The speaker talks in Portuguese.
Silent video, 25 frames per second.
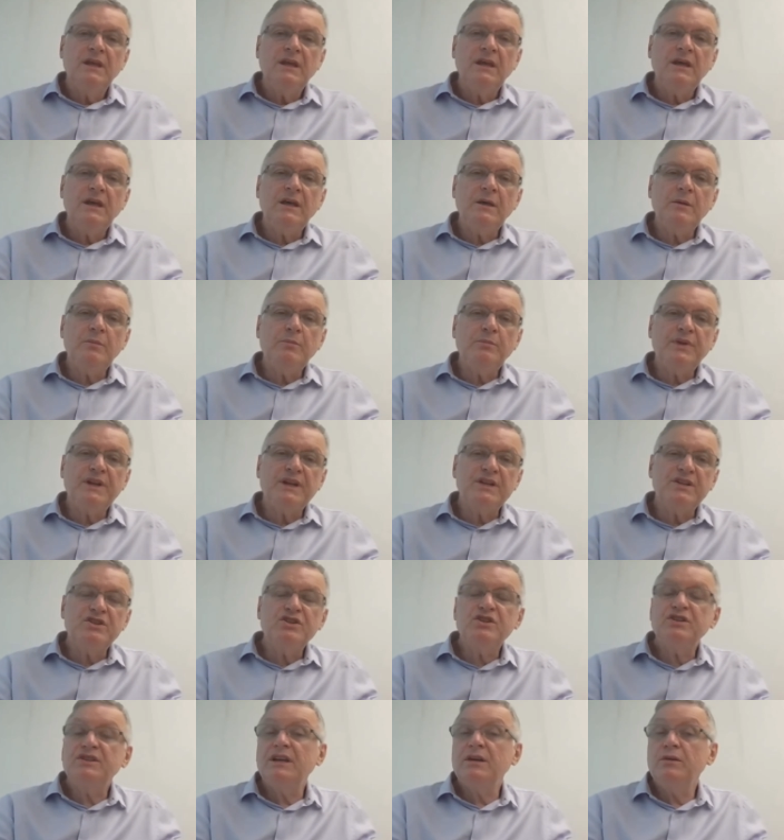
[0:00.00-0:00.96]
É, Para a
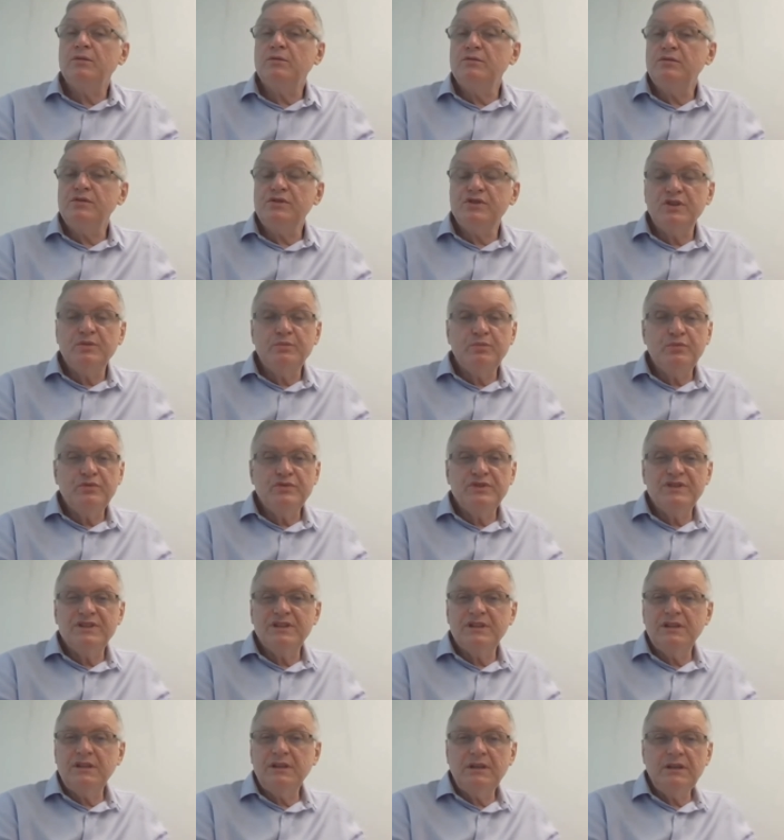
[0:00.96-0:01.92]
gente ter algum tipo
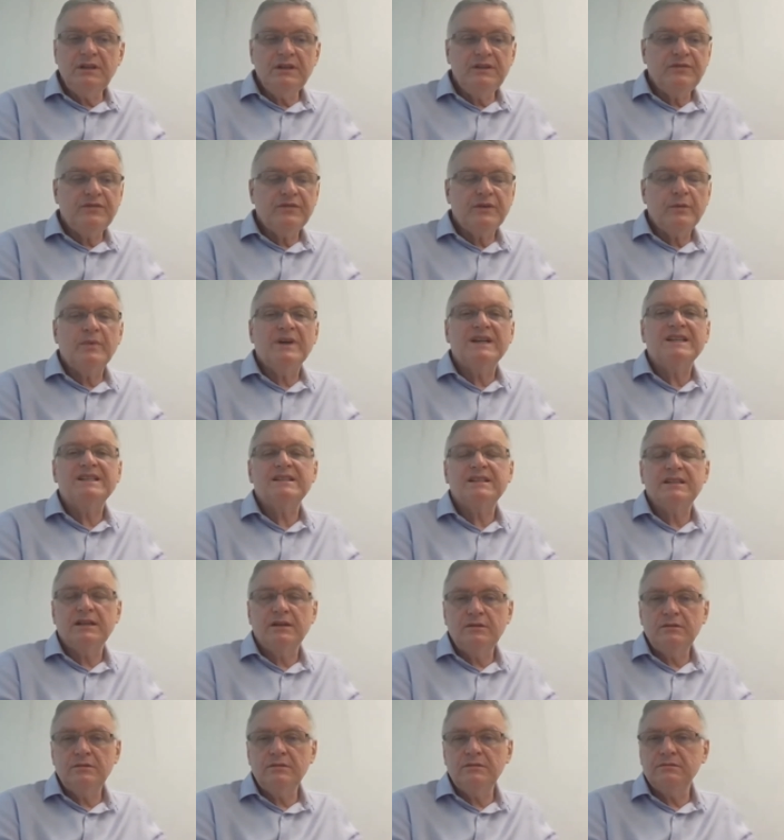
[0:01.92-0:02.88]
de
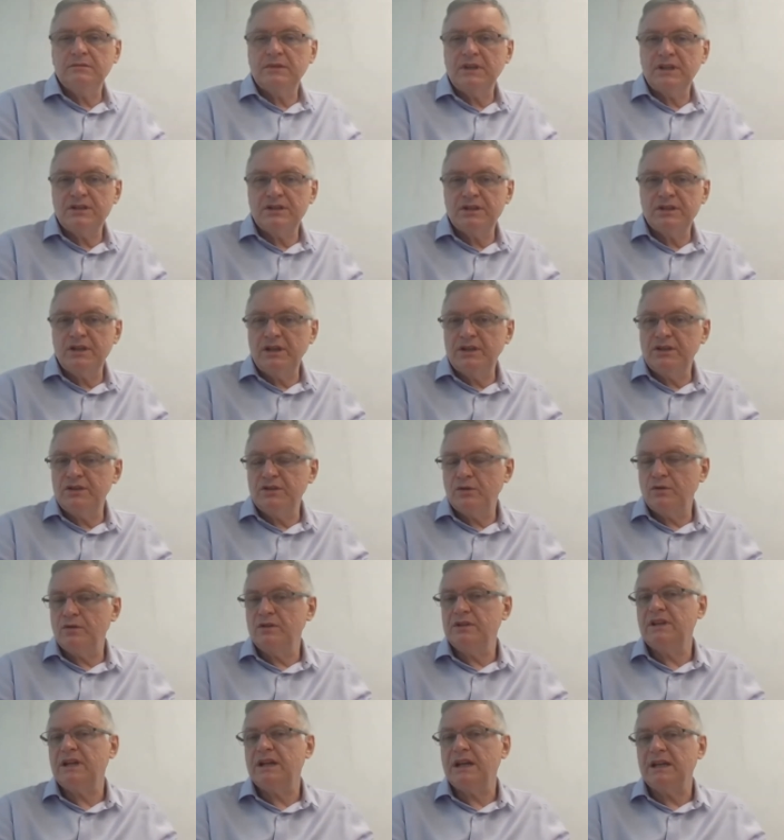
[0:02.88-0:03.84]
informação, a gente
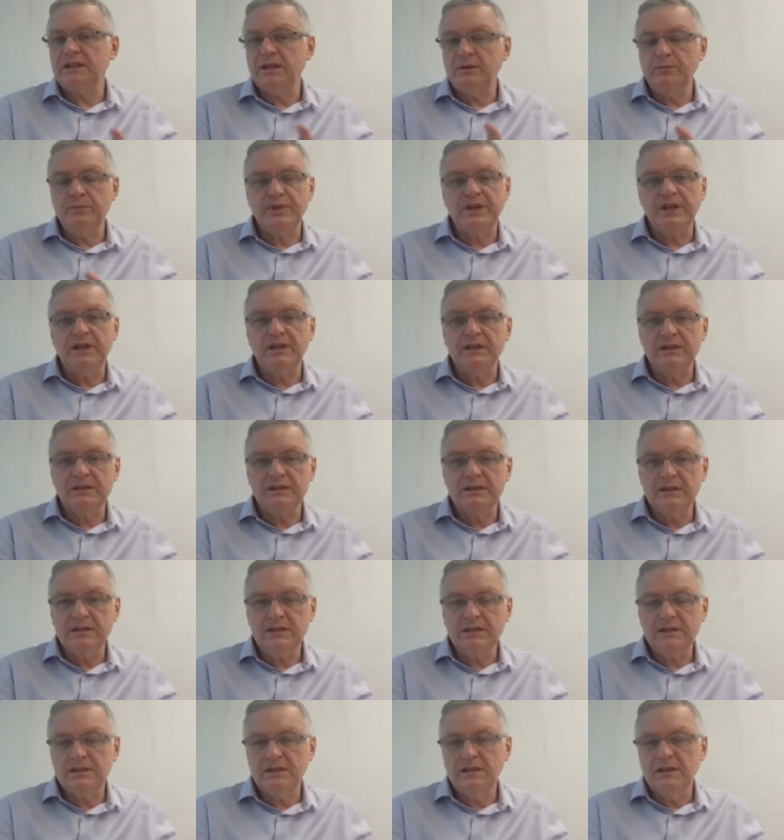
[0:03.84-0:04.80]
contrata
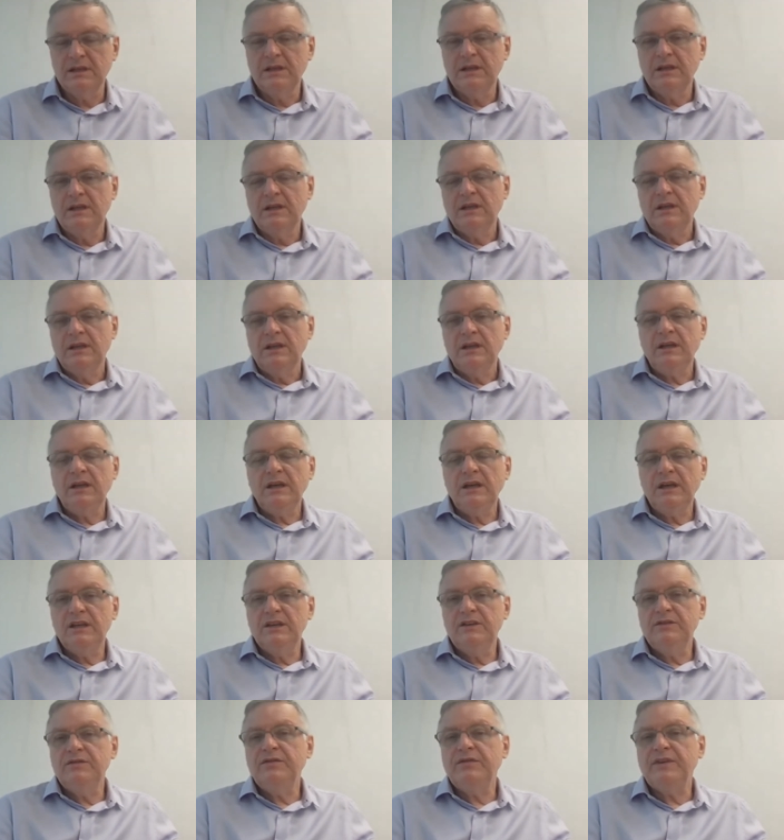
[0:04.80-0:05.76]
empresas é,
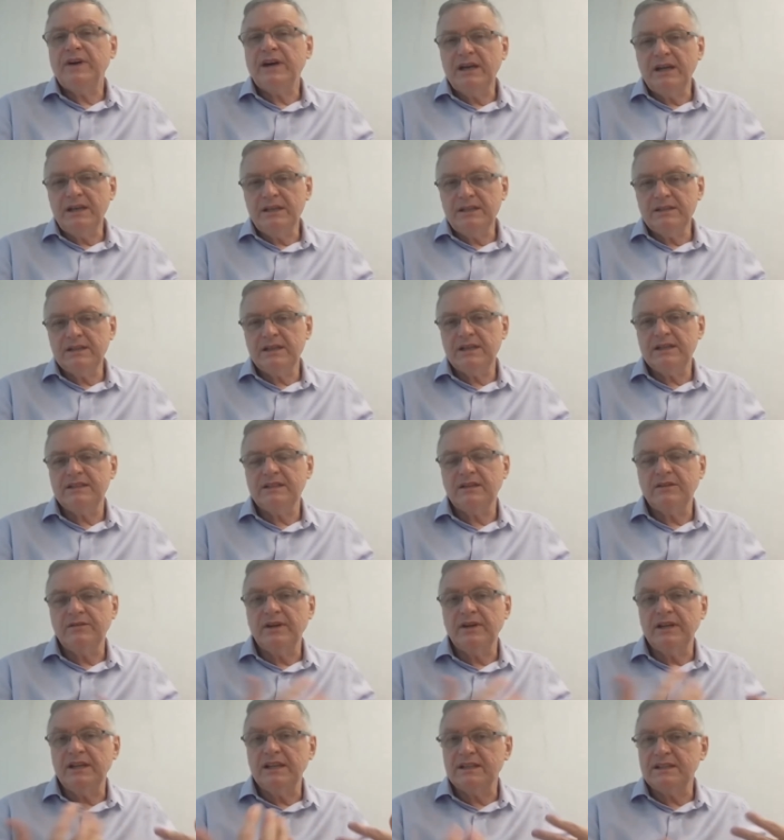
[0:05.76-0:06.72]
e faz
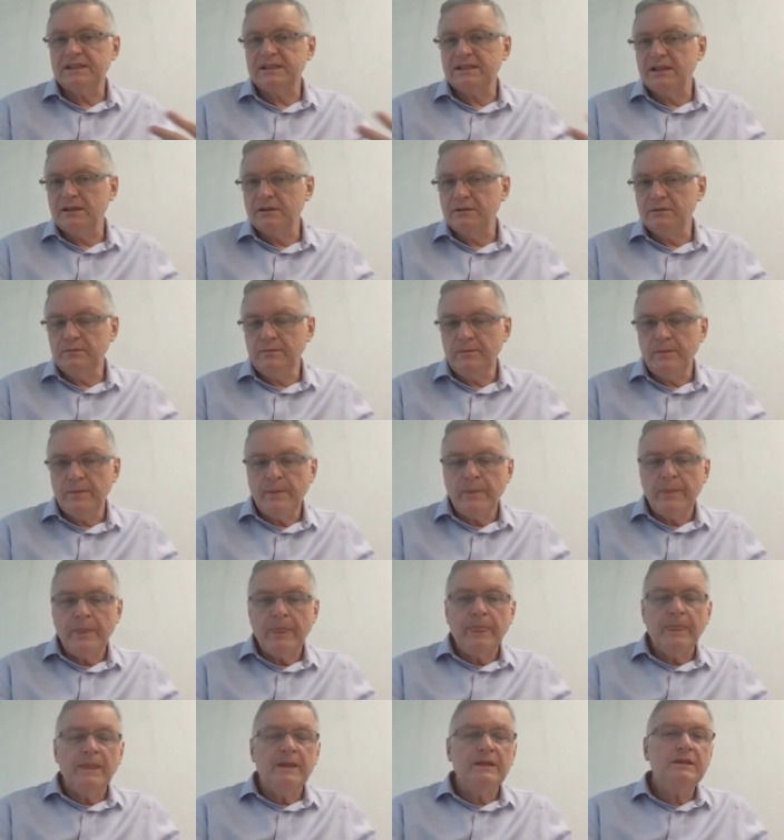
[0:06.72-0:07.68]
essa avaliação
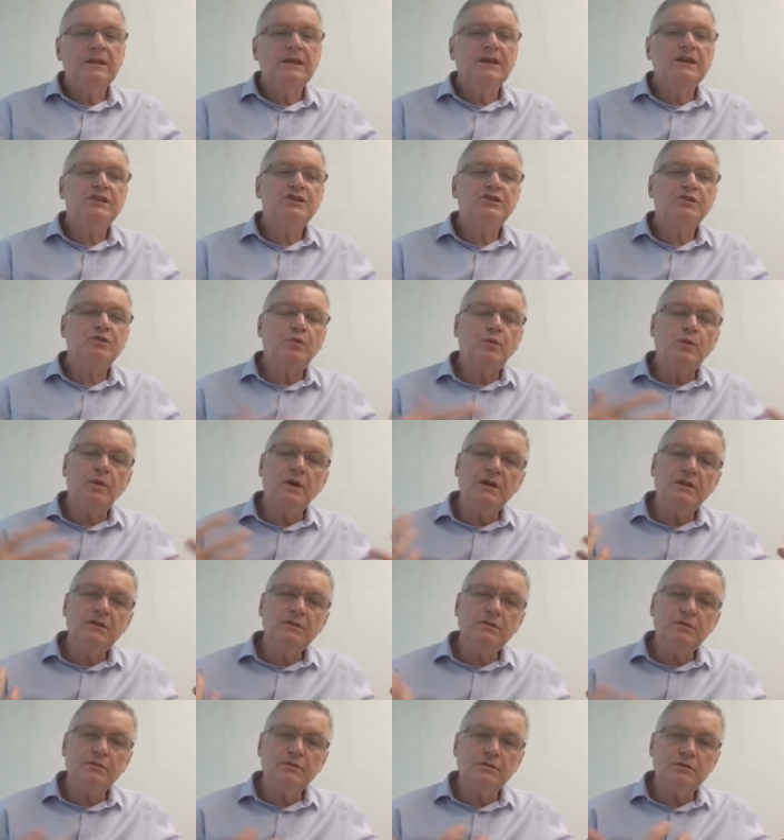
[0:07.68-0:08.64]
né, de
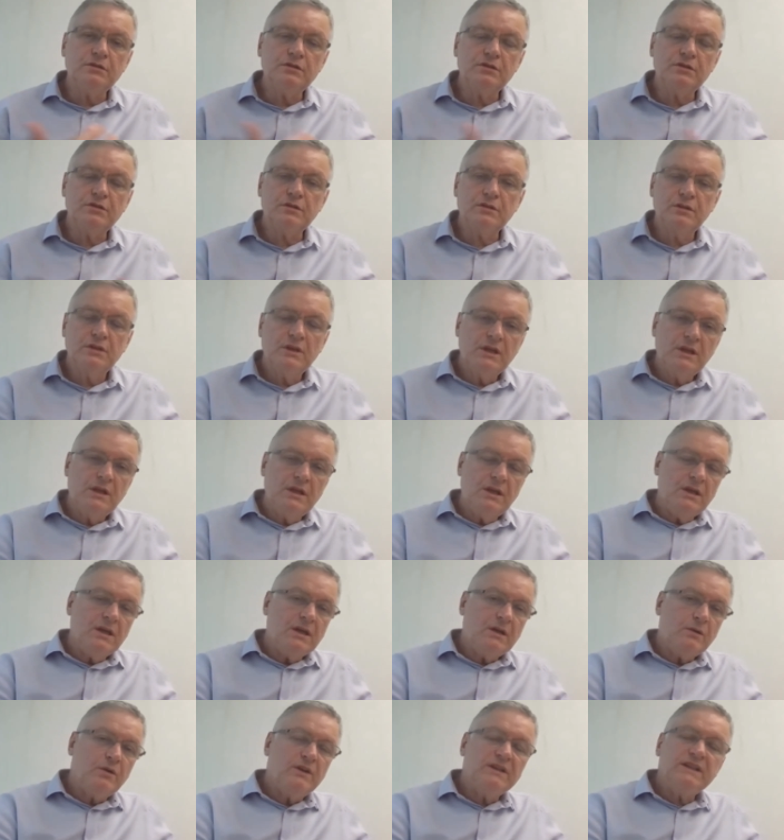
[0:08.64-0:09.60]
quantos,
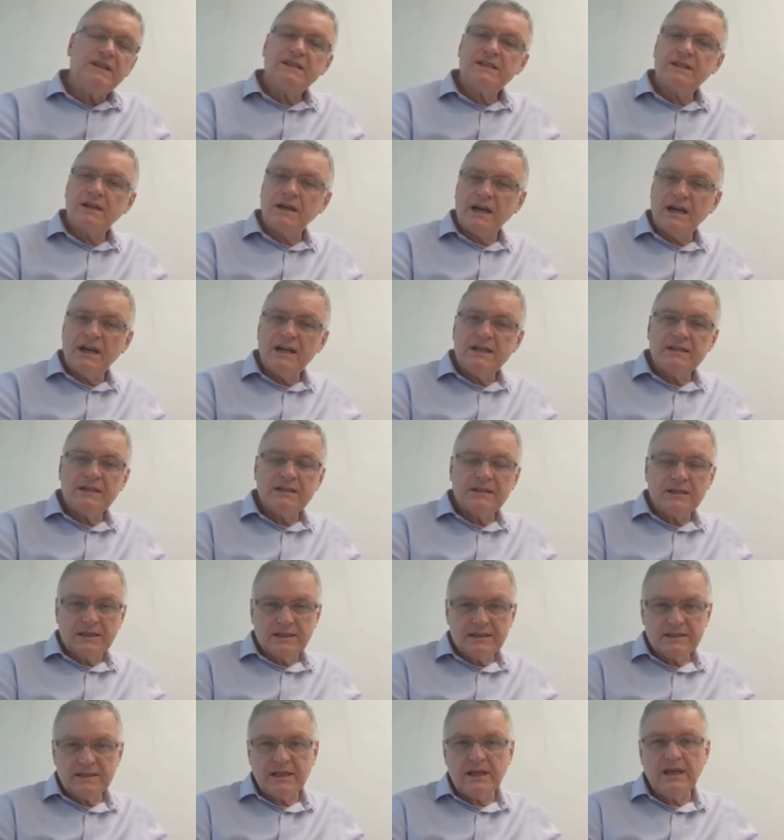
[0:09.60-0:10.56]
quantas casas
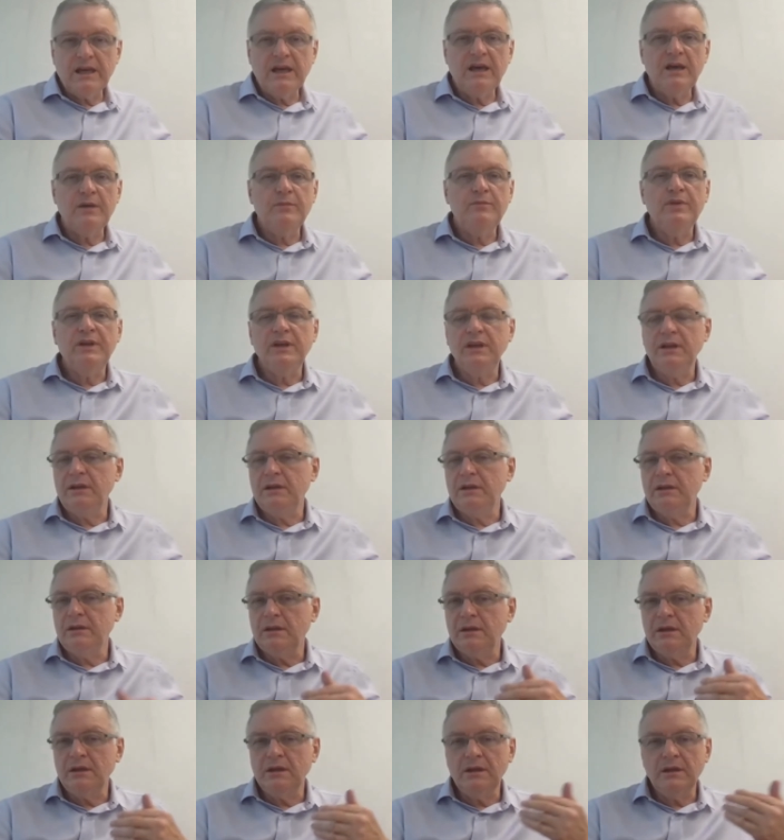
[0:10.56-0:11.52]

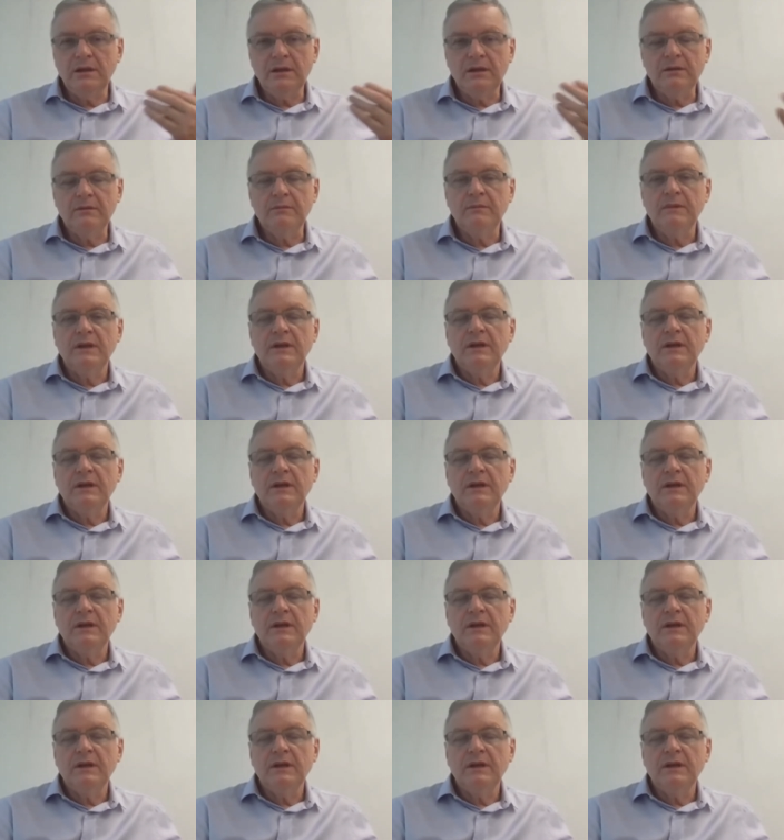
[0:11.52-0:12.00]
recebem, é,